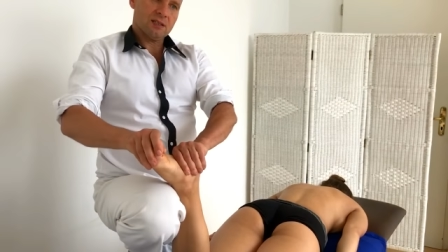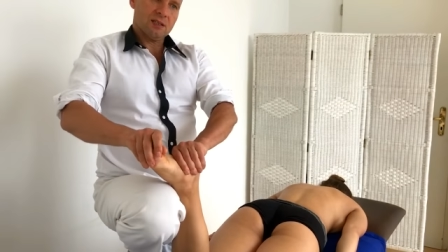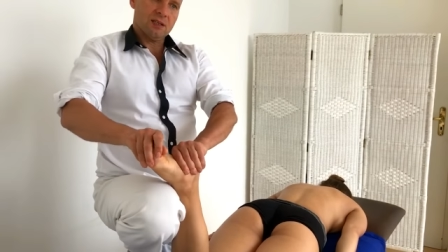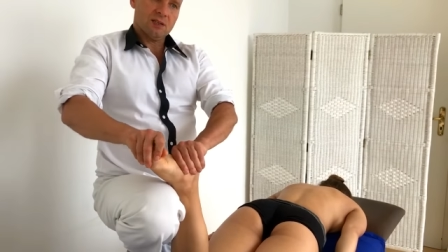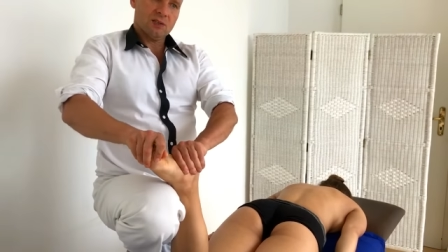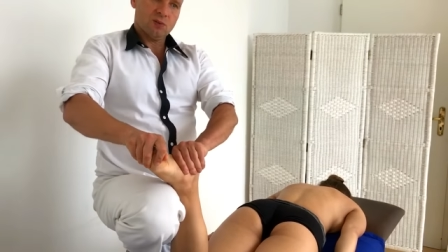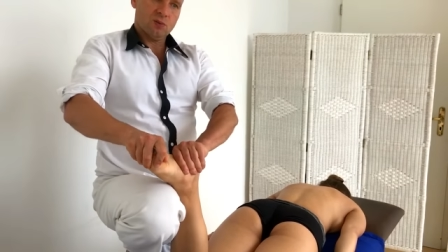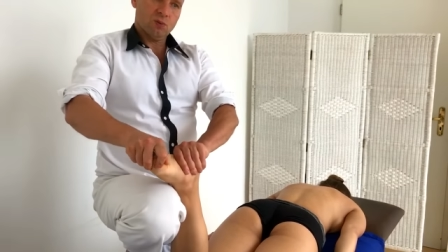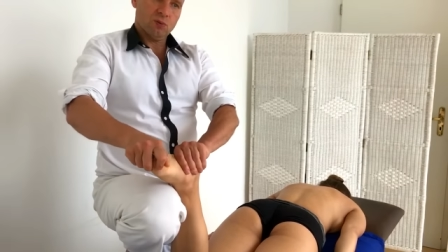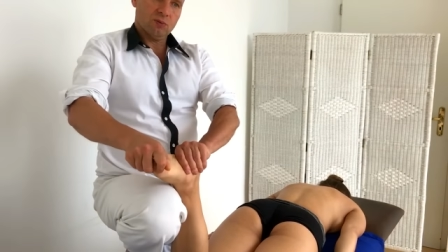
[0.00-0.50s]

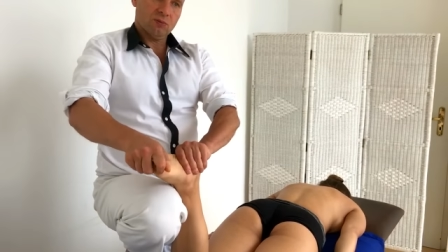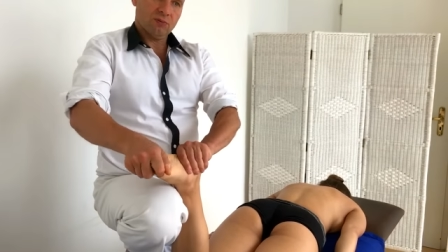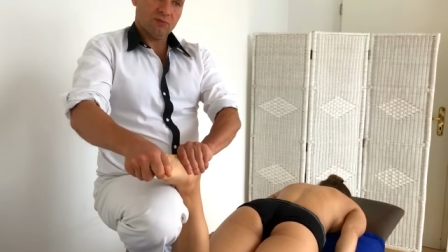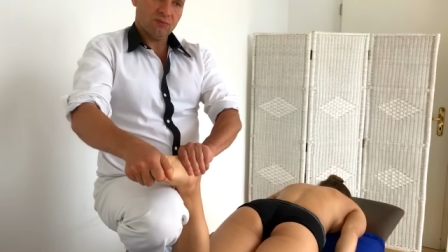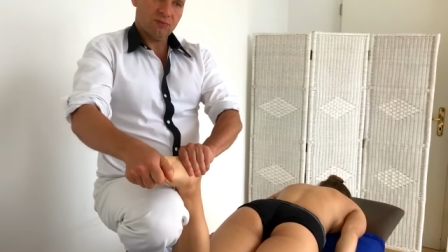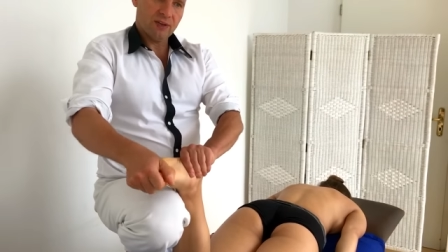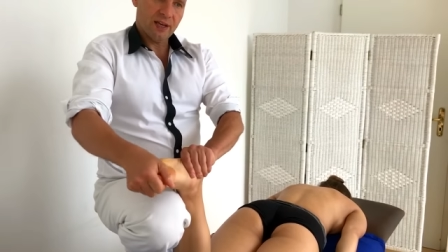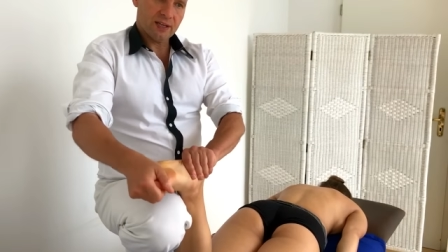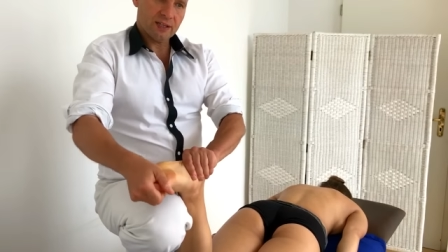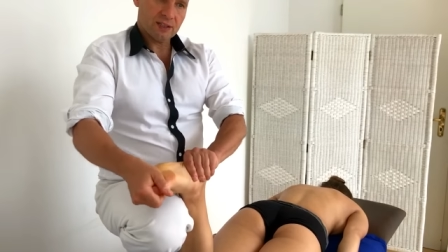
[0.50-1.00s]
auch kleine
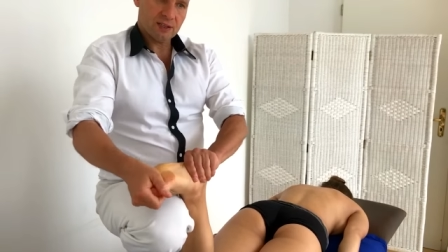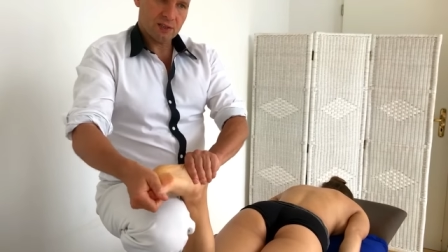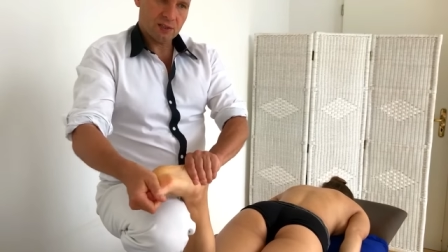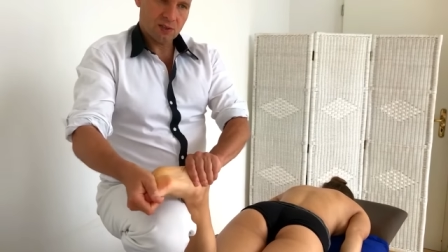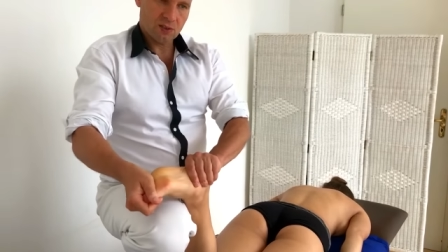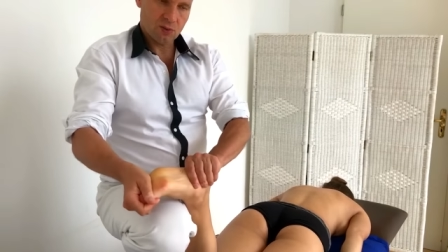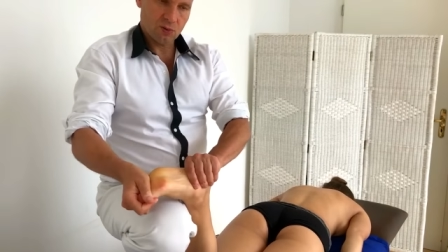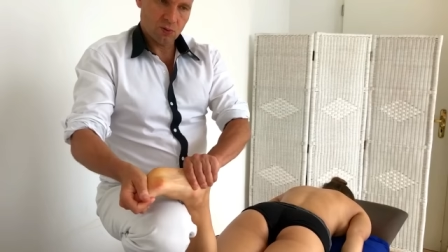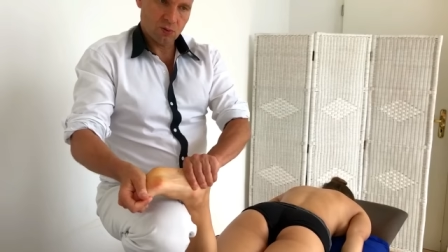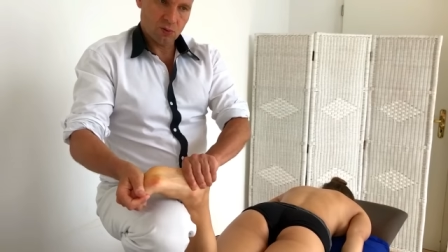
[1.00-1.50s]

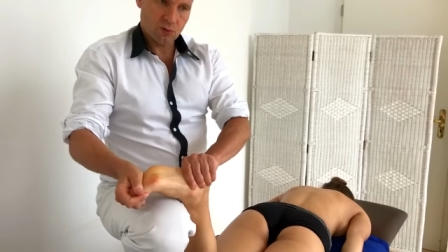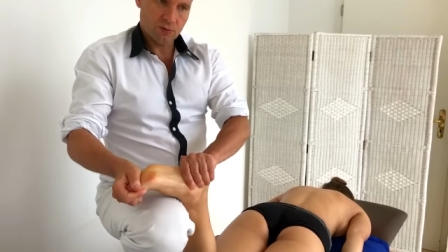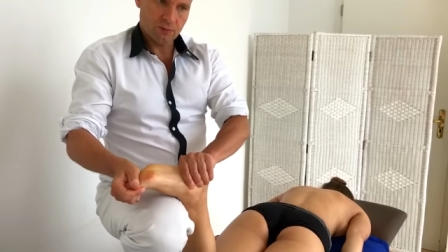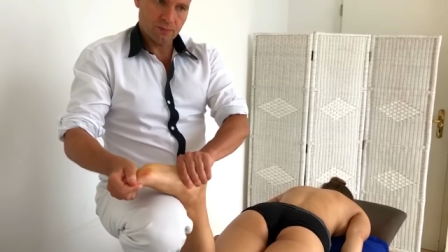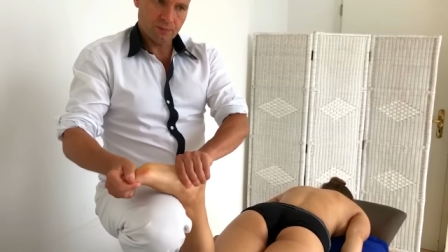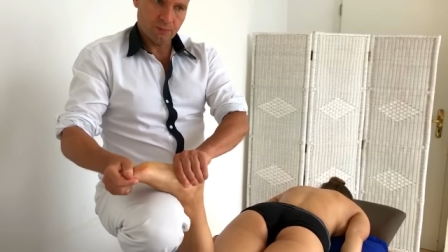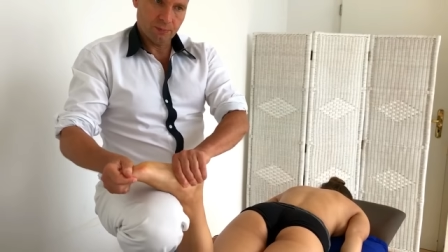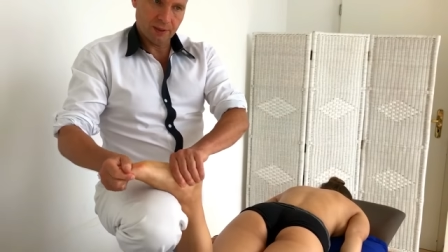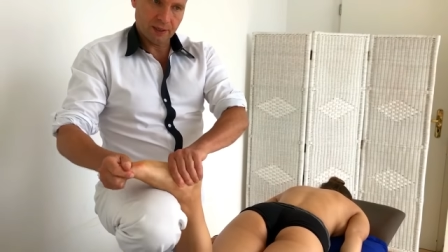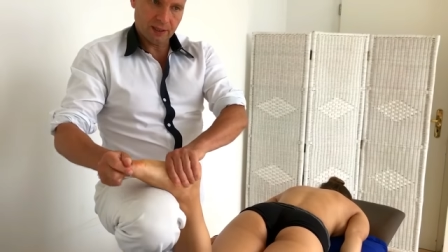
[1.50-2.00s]
Friktion
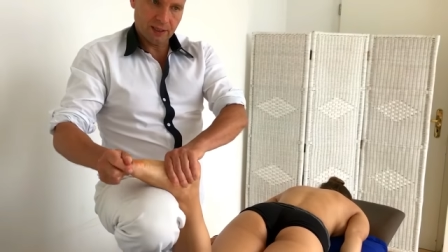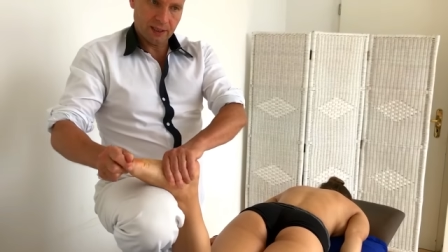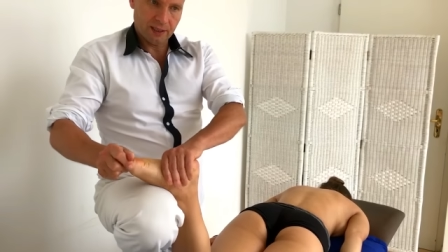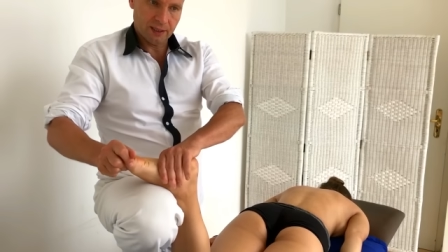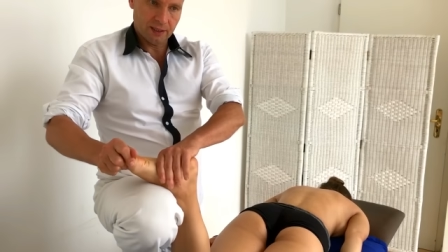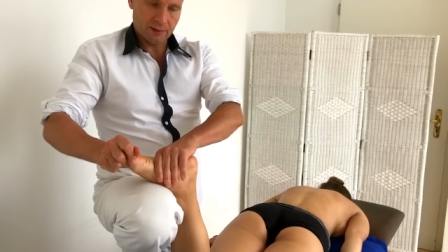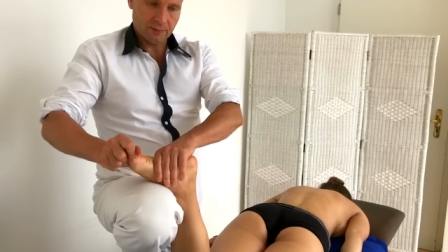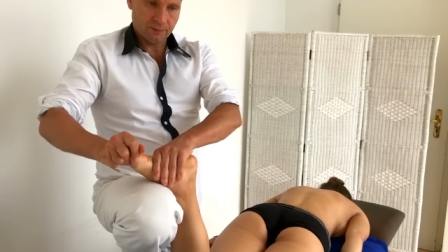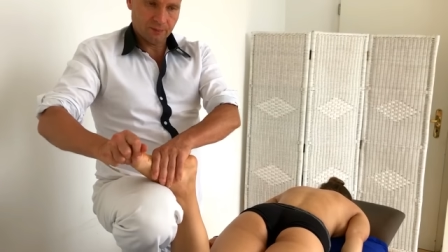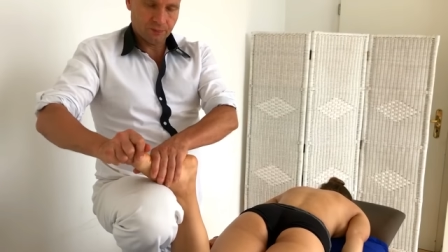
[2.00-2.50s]
schon drin
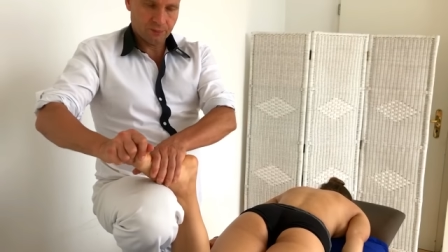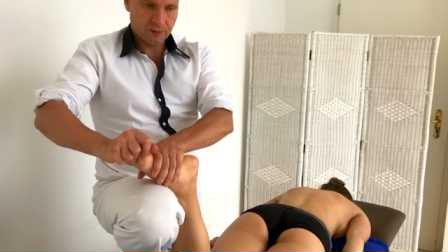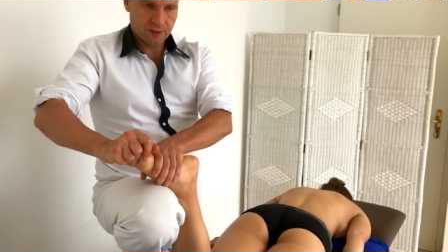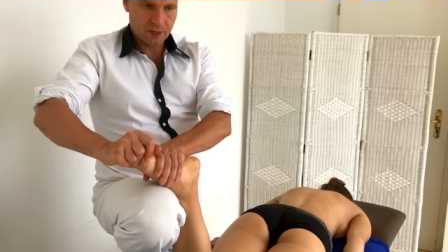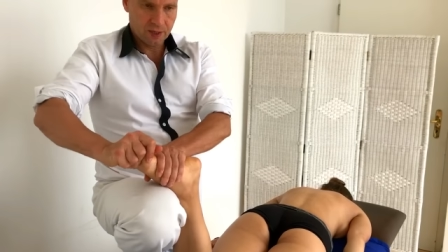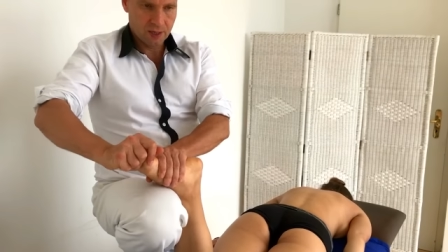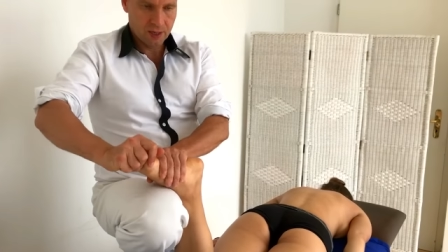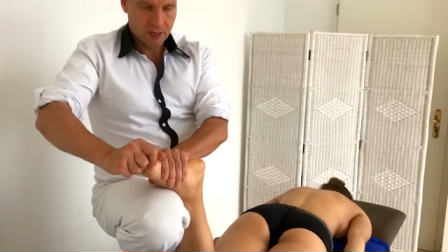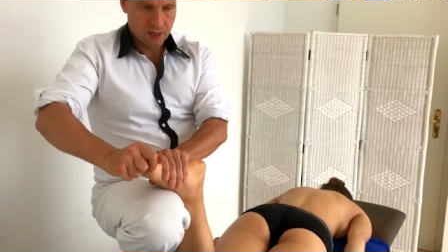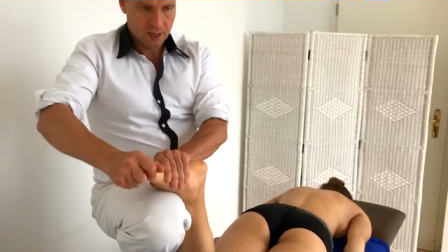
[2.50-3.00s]

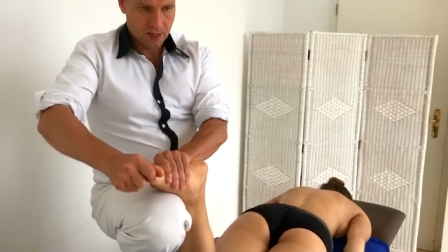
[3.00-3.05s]
habe,